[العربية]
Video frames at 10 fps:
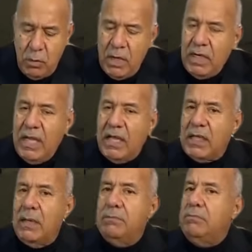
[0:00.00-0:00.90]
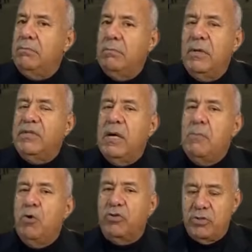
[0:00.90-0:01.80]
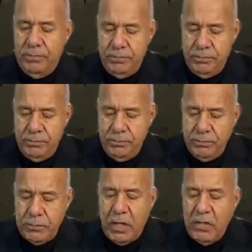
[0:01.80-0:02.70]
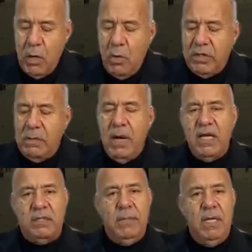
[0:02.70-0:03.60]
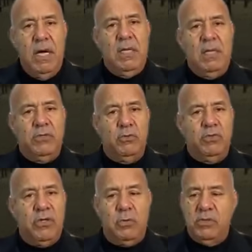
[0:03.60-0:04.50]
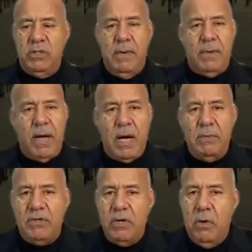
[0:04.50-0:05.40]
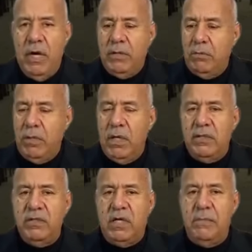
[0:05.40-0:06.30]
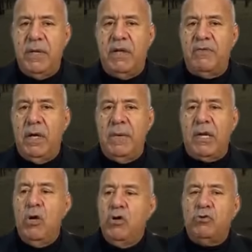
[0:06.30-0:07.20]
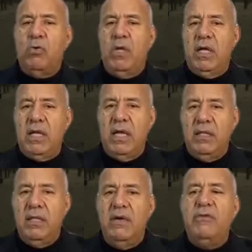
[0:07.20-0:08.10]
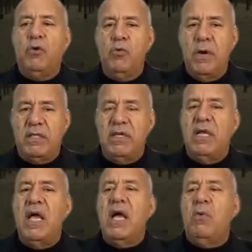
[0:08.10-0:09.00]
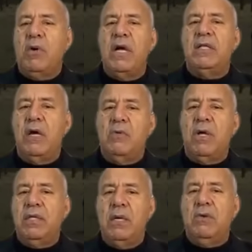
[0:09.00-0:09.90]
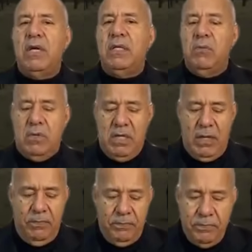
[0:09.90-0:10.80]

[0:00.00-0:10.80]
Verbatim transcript: هو كان عاطي ما تيهموش لانه هو ديما حاسب عليها انا تزوجتك وانت ما بقى قبلك حتى واحد وانا انت كبيره في العمر شكون اللي كان غيديها فيك كما كنت انايا وكذا وكذا وكذا وكذا